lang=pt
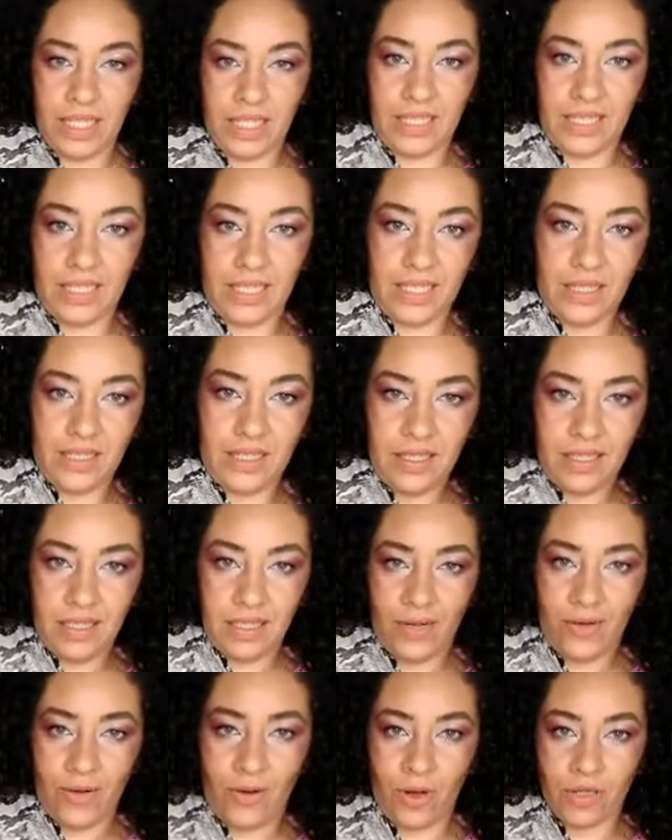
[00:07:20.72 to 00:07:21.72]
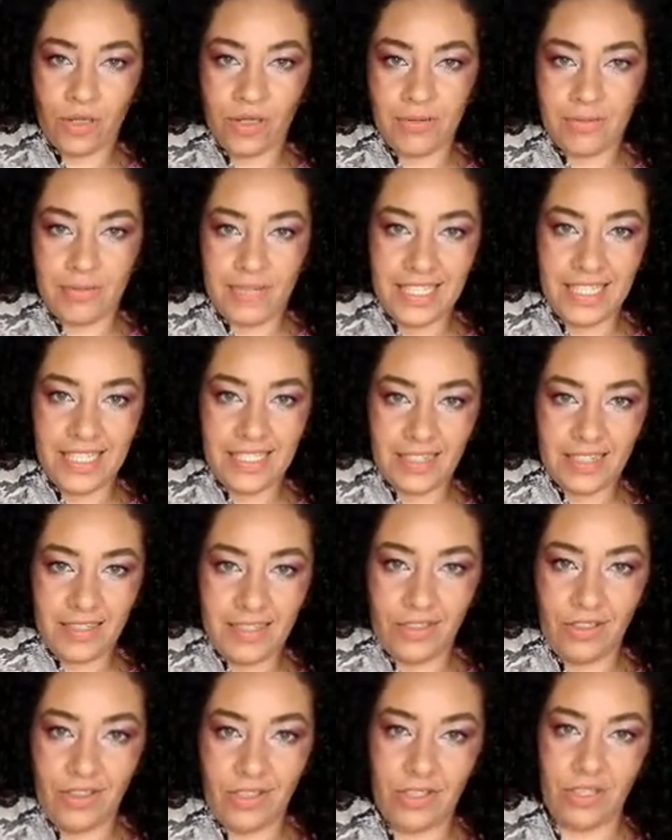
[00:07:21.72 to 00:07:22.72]
peça. Olha só que bonita.
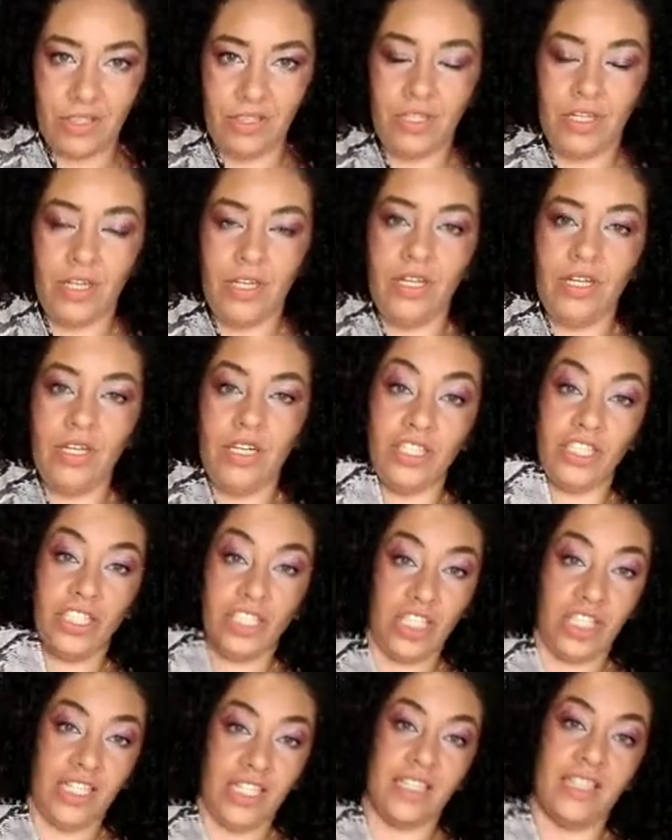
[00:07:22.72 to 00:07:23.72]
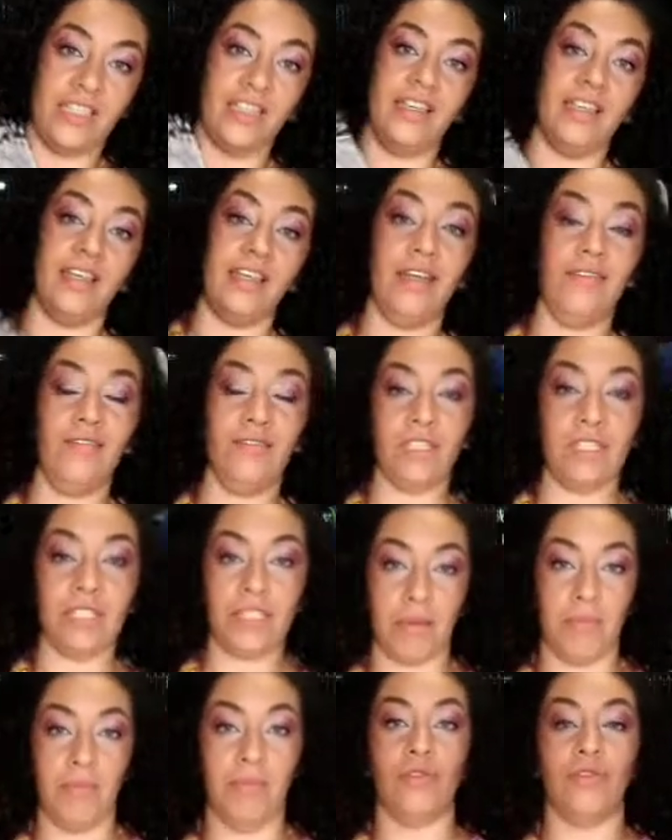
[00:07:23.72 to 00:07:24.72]
Eu gosto bastante.
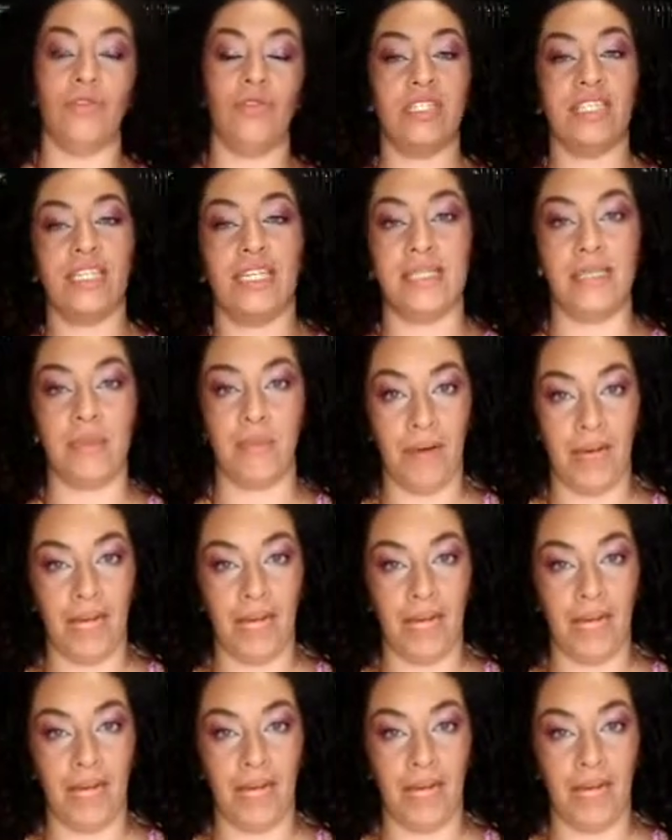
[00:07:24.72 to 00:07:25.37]
Chique. E